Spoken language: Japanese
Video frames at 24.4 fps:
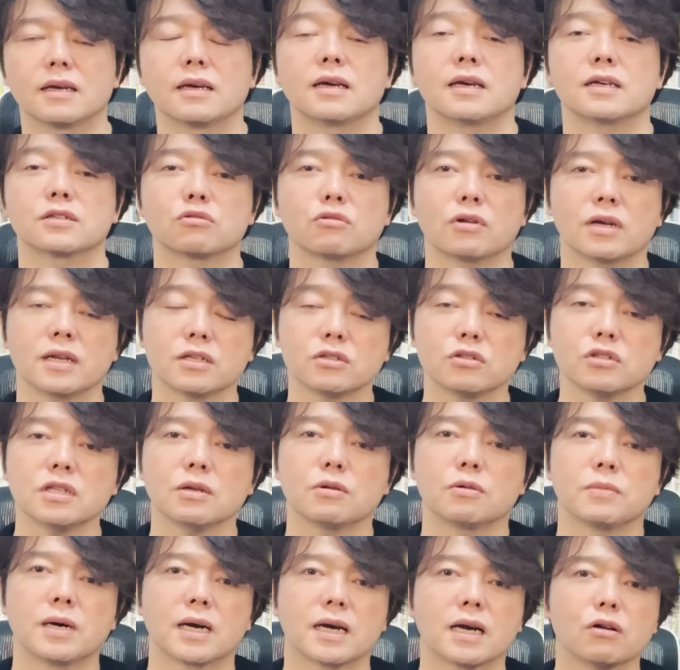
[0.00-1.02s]
えー、その辺について
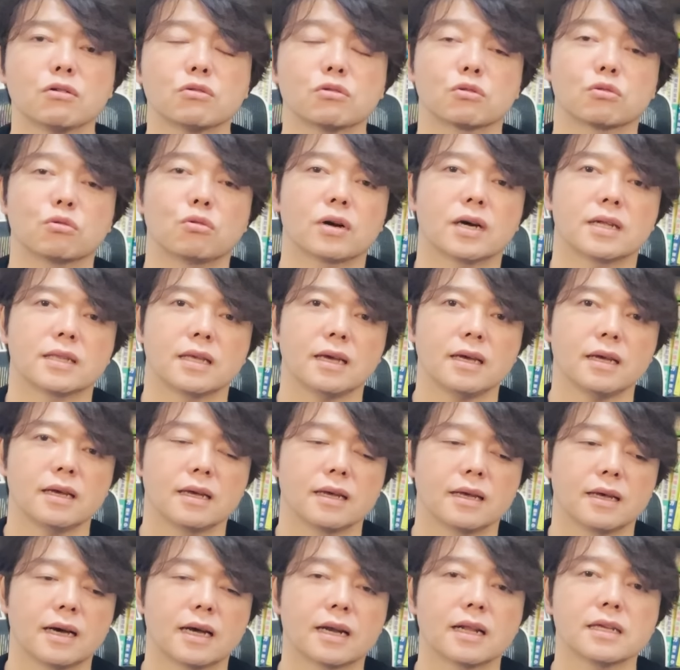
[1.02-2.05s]
もまあ過去の動画で
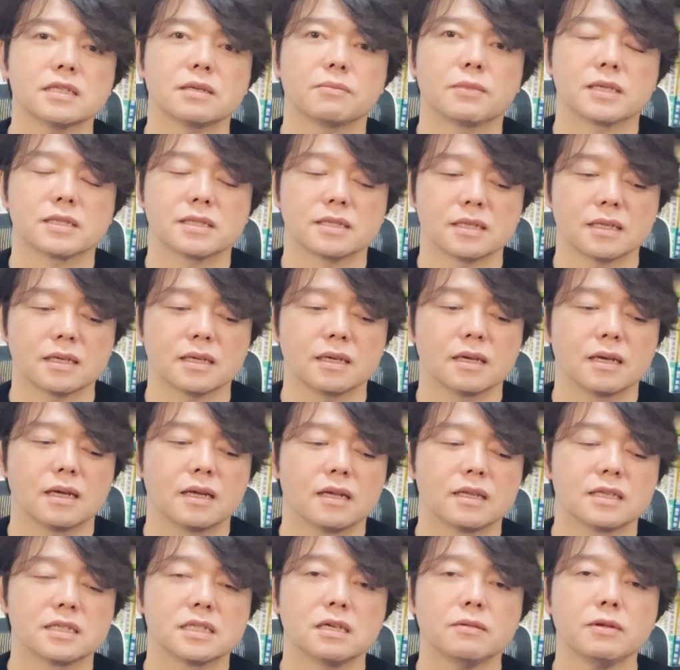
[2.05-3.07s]
話してますし、
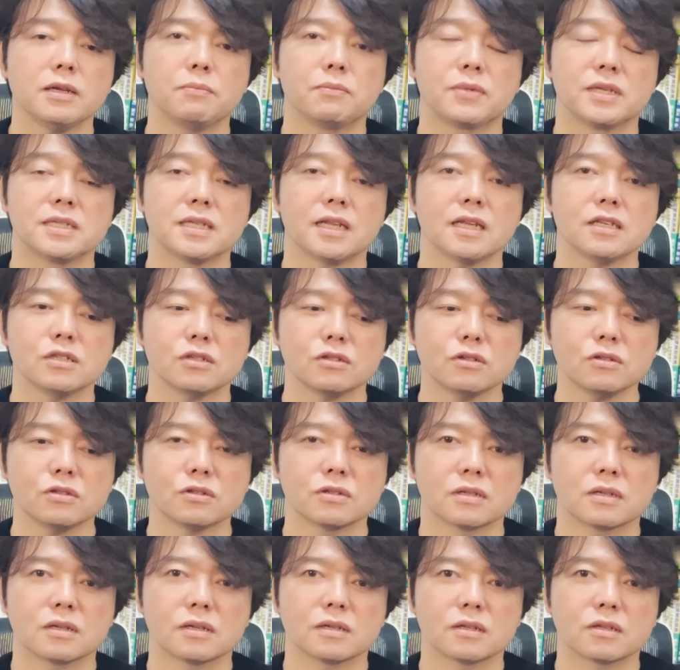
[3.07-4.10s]
ちなみに
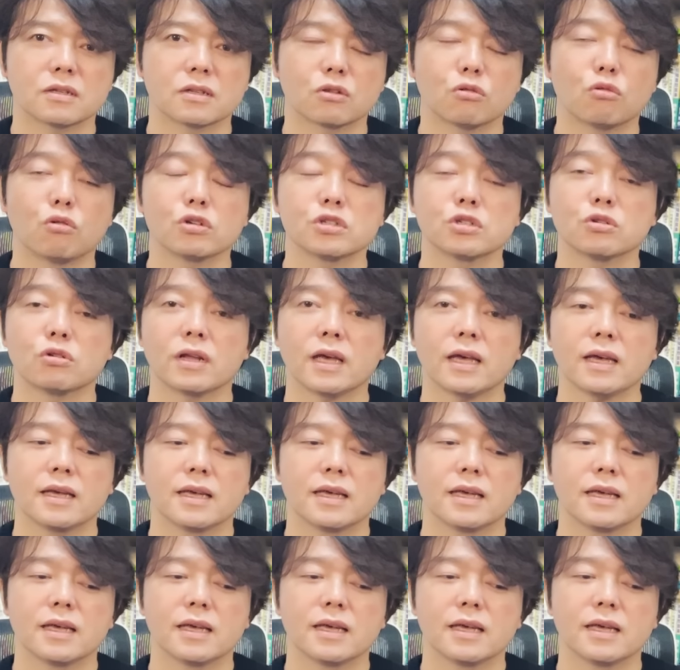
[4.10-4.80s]
ビジネススクール投資のね、